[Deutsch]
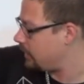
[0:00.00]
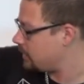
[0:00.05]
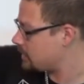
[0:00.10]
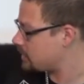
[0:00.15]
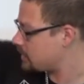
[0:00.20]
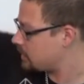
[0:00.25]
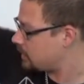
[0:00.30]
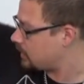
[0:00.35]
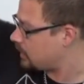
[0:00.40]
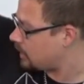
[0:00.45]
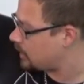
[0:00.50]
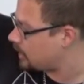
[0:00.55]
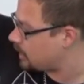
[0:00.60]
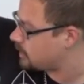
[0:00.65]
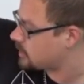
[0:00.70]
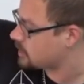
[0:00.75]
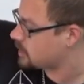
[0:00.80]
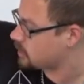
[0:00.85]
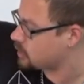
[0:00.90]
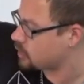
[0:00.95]
ist, äh,
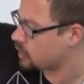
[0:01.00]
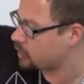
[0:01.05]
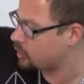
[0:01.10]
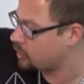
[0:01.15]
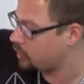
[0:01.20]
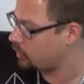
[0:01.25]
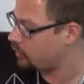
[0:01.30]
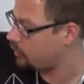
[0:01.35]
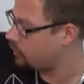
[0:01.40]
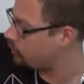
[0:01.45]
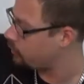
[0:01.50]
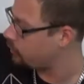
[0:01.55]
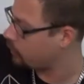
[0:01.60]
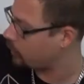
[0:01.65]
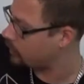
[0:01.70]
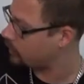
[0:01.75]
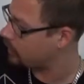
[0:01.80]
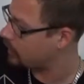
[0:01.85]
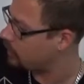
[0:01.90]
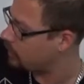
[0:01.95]
ist das natürlich vom
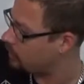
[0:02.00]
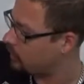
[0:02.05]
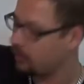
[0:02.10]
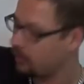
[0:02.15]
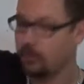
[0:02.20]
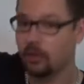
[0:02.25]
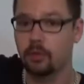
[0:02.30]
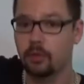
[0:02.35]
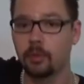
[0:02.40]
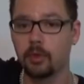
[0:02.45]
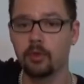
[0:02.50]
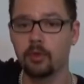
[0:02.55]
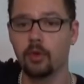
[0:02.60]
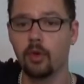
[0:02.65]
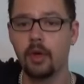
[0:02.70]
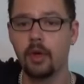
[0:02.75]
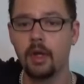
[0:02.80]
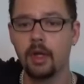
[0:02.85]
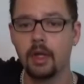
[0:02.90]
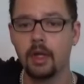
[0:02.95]
Vorteil, sagen wir es mal
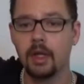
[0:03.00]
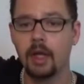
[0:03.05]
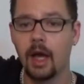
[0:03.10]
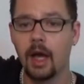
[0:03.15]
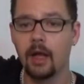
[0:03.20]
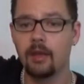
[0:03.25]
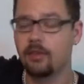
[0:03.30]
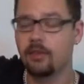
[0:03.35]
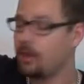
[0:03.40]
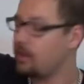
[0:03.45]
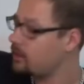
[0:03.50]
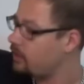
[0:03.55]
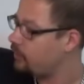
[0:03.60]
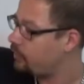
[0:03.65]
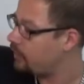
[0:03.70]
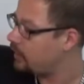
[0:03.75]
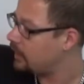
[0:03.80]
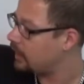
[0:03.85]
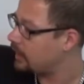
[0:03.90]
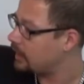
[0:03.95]
so. Also sehr, sehr
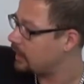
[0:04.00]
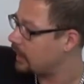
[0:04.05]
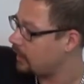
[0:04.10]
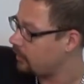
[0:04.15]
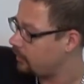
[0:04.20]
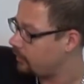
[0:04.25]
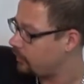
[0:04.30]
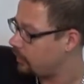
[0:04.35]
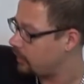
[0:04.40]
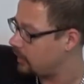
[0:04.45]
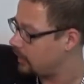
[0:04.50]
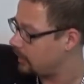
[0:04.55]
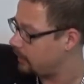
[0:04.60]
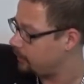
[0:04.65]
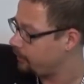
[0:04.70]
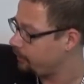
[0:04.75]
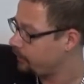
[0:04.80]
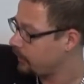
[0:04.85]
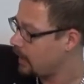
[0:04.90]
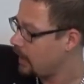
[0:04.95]
vielen Dank dafür, ihr
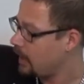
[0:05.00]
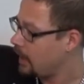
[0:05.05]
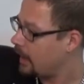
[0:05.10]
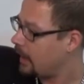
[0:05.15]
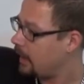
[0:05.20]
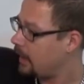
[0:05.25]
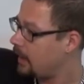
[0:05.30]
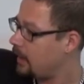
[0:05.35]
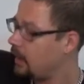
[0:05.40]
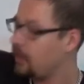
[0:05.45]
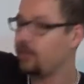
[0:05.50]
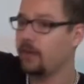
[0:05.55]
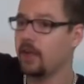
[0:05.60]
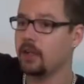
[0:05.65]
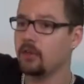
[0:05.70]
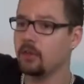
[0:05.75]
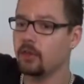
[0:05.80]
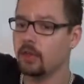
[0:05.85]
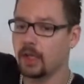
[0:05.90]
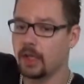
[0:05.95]
Lieben. Äh, ich
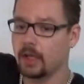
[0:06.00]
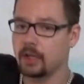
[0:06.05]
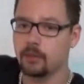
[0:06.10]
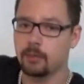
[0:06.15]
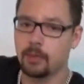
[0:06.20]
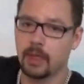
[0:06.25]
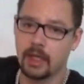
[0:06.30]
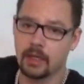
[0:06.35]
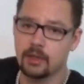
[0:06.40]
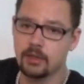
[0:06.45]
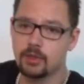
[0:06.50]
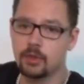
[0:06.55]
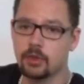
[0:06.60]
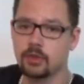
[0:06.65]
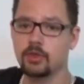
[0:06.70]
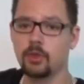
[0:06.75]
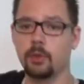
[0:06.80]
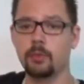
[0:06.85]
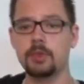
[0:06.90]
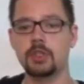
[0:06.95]
werde auch gleich nochmal ganz
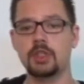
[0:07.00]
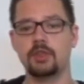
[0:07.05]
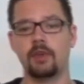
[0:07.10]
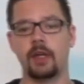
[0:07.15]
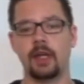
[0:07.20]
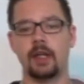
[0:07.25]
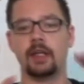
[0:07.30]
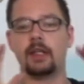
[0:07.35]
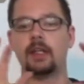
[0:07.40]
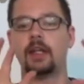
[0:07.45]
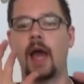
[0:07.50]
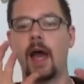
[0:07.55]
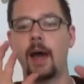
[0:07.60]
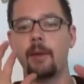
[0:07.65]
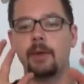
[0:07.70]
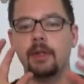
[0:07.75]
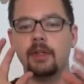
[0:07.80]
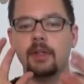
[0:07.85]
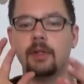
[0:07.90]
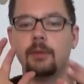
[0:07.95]
kurz umschwenken. Ich
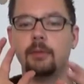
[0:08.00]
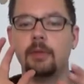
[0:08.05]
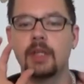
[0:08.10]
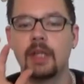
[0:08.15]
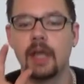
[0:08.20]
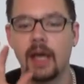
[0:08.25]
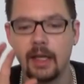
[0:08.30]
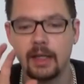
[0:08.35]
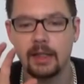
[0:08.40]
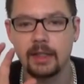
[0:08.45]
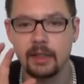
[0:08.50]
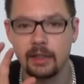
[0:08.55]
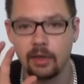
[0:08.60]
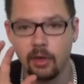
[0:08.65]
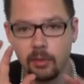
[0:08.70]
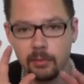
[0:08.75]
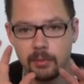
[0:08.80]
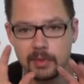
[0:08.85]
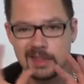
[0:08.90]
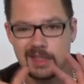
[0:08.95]
arbeite nämlich gerade
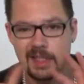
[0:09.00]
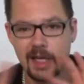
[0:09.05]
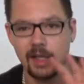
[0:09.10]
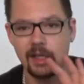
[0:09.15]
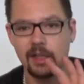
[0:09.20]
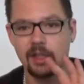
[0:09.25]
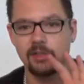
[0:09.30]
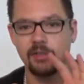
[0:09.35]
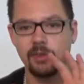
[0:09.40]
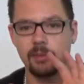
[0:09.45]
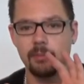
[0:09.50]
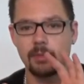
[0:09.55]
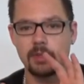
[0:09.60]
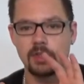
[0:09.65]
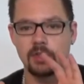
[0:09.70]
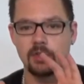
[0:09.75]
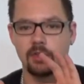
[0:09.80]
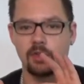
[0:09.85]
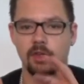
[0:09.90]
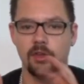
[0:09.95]
genau mit seinem
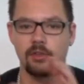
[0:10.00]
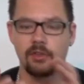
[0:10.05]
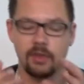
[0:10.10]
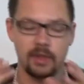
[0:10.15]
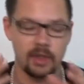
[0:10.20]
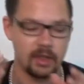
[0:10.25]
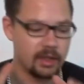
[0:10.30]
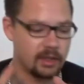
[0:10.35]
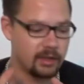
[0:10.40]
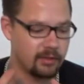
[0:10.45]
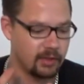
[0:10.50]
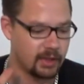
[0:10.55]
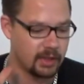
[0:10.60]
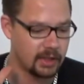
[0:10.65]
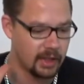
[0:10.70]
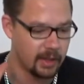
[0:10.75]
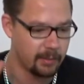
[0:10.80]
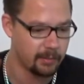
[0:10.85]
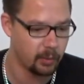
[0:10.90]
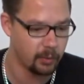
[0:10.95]
Equipment so ungefähr. Da werde
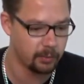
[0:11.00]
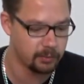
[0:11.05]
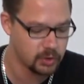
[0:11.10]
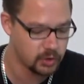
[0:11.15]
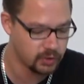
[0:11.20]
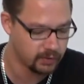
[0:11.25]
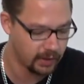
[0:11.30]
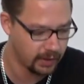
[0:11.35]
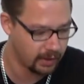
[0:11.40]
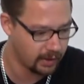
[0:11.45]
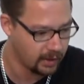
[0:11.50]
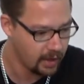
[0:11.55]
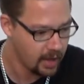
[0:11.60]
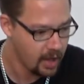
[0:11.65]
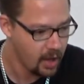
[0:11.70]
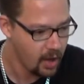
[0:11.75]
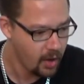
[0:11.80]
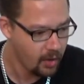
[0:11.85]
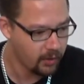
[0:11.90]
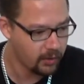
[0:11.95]
ich einmal umschwenken
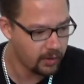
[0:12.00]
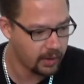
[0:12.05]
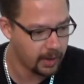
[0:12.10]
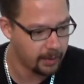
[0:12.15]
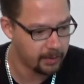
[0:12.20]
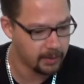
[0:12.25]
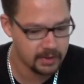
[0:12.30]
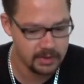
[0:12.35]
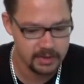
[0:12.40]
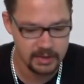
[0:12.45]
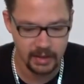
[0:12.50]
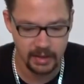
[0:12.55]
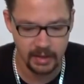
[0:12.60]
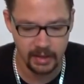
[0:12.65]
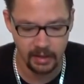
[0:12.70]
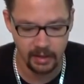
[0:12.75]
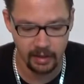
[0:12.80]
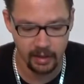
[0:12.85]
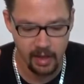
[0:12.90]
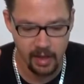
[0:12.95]
und einmal
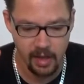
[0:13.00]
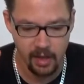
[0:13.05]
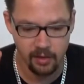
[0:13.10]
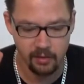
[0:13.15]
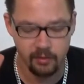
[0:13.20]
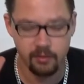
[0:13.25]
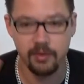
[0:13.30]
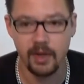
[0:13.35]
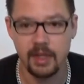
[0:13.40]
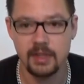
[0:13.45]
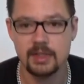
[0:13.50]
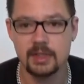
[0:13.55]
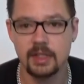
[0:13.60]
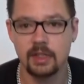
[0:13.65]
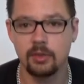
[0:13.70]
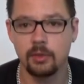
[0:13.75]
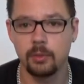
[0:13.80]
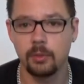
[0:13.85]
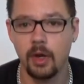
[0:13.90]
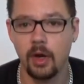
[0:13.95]
zeigen, was
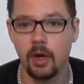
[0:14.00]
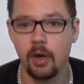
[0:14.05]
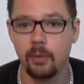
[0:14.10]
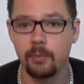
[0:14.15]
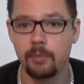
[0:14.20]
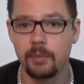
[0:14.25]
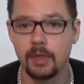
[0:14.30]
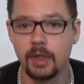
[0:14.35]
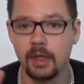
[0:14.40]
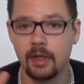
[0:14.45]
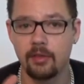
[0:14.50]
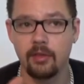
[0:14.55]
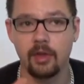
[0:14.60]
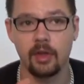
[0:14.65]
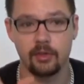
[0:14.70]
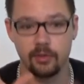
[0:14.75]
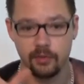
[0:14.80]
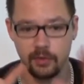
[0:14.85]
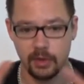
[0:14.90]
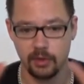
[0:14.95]
denn überhaupt jetzt,
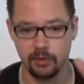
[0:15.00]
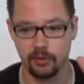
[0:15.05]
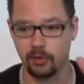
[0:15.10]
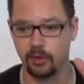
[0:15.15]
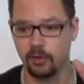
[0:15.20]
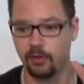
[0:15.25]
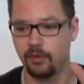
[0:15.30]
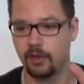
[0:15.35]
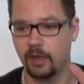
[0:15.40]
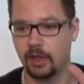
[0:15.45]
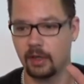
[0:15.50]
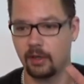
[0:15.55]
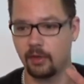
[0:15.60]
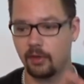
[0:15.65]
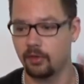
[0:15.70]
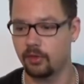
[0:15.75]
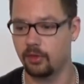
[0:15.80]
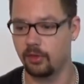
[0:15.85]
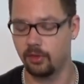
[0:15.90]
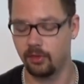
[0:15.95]
also wie das ungefähr dann
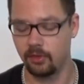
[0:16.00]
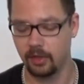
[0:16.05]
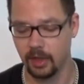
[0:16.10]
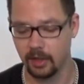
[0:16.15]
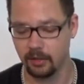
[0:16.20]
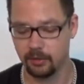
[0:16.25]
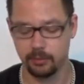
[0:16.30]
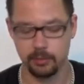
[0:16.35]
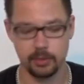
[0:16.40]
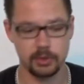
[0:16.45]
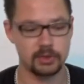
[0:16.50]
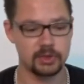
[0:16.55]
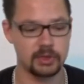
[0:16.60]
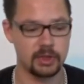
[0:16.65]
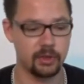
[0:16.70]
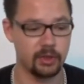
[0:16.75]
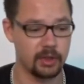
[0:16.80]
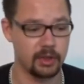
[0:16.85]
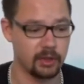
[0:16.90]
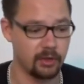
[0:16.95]
aussieht. Sieht alles ein bisschen
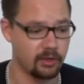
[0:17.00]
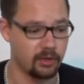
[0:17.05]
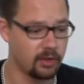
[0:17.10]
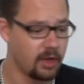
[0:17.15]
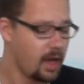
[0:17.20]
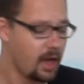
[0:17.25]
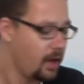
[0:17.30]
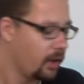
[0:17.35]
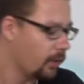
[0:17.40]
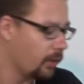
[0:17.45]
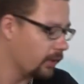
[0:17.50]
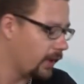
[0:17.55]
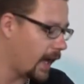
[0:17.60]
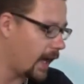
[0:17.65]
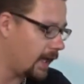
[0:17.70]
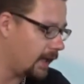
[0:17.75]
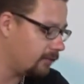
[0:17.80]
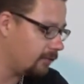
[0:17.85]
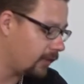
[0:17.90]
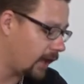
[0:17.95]
saurig aus. Unter
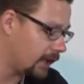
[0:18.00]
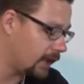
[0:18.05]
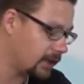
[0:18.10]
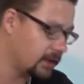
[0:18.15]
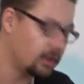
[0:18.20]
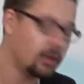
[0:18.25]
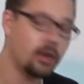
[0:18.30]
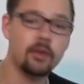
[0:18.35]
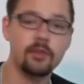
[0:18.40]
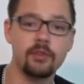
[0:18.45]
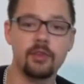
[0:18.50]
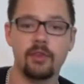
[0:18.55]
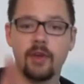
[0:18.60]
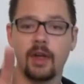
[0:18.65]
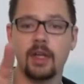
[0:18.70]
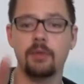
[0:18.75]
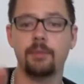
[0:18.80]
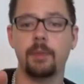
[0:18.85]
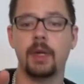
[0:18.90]
anderem warte ich noch auf ein zweites